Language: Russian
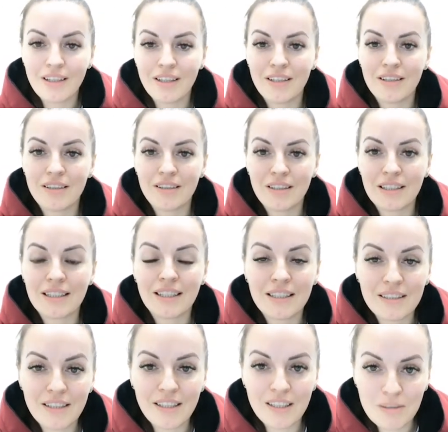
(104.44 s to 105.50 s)
а,
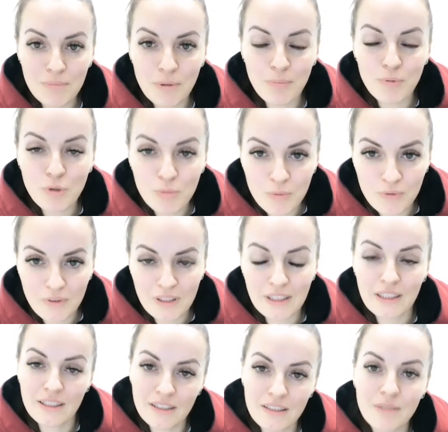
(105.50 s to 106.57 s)
когда-либо пробовал
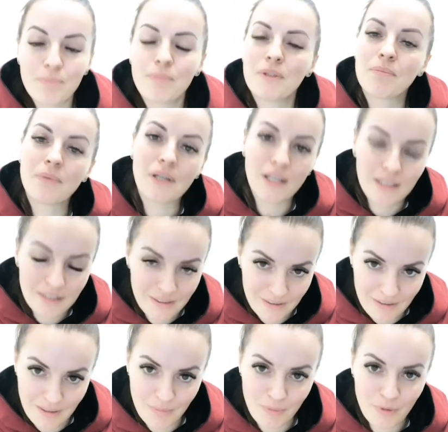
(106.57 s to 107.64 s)
какие-то препараты
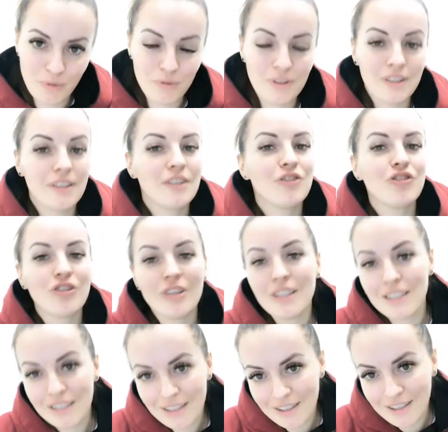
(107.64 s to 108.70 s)
для похудения,
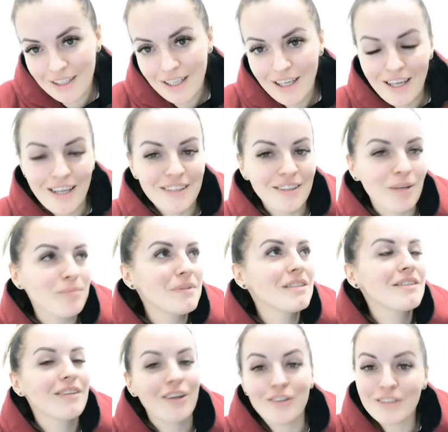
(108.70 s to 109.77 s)
чаи, там, не
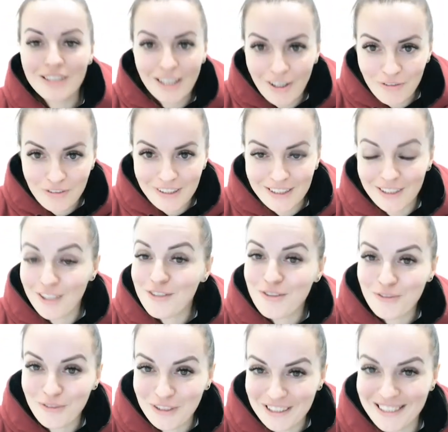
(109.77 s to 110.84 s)
знаю, травки,
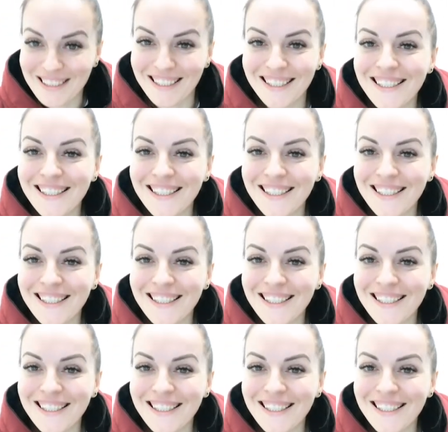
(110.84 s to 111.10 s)
настойки.